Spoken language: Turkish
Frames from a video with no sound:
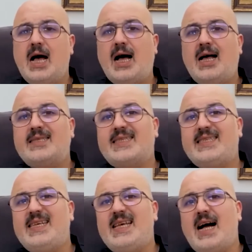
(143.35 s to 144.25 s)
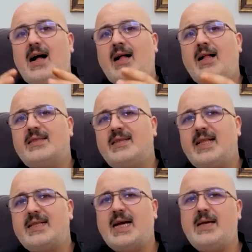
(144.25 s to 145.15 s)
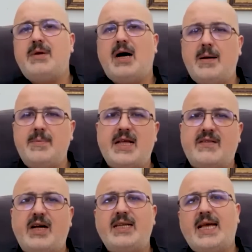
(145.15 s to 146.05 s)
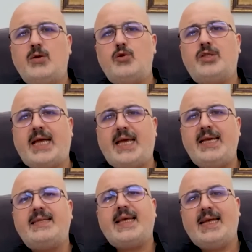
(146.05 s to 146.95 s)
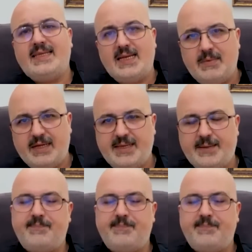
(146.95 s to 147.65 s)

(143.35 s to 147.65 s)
askıya aldığına dair bir haber var. Henüz teyit edilmedi.